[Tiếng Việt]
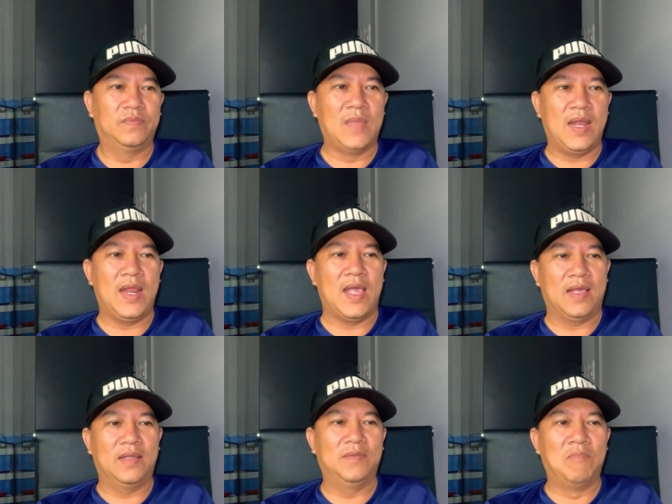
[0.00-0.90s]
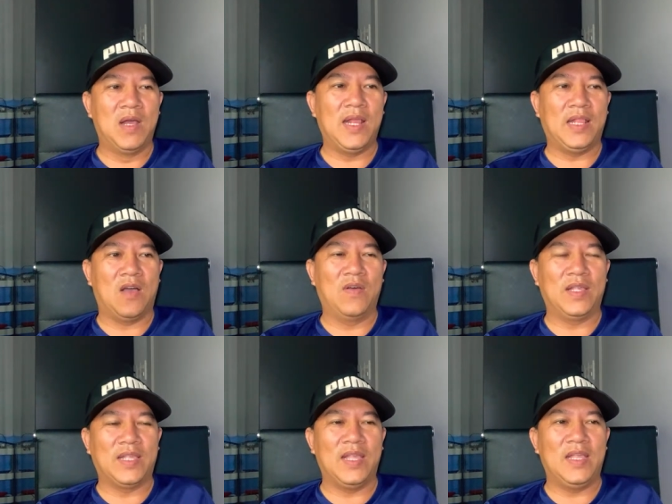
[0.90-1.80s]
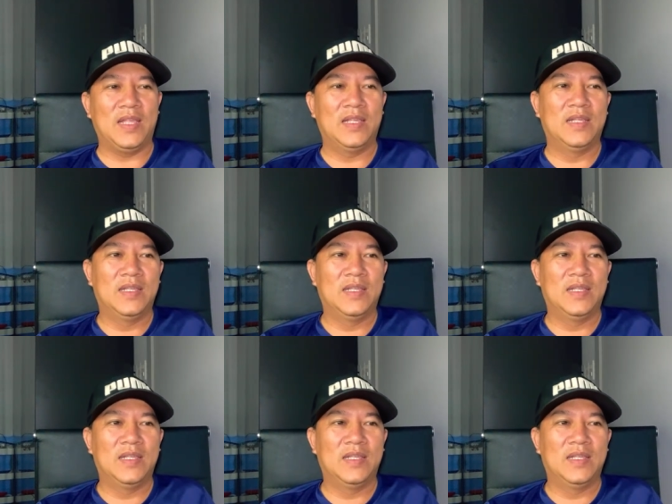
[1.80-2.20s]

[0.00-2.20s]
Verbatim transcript: đây nè mới đây thôi cái chị